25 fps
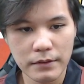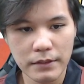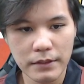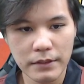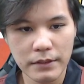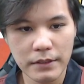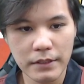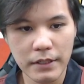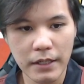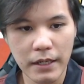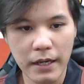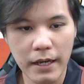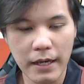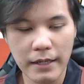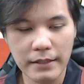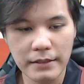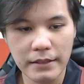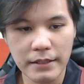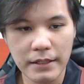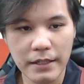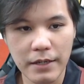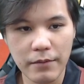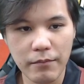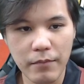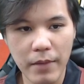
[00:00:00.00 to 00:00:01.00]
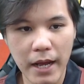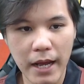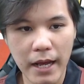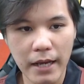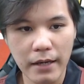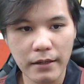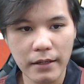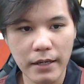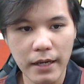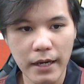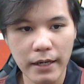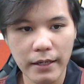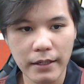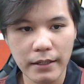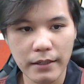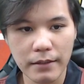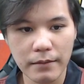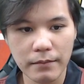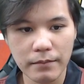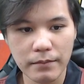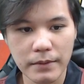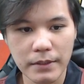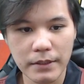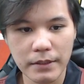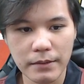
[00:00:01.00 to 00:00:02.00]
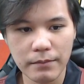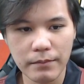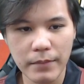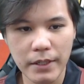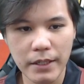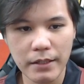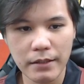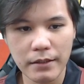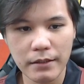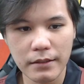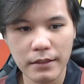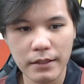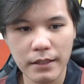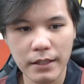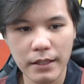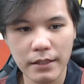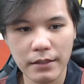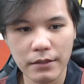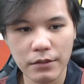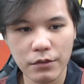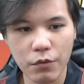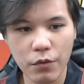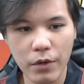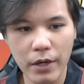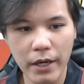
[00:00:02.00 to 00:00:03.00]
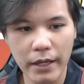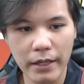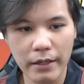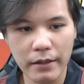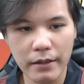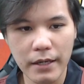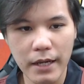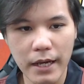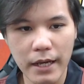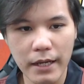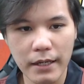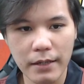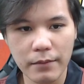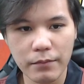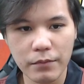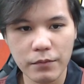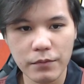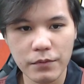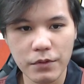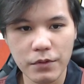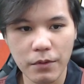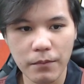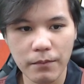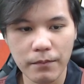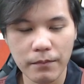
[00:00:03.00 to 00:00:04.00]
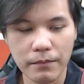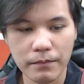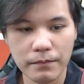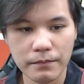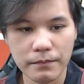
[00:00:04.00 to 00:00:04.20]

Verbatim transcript: จริงๆอาจจะเดินม้าก็ได้นะครับ คือมันเดินตัวไหนก็ได้ครับคุณผู้ชม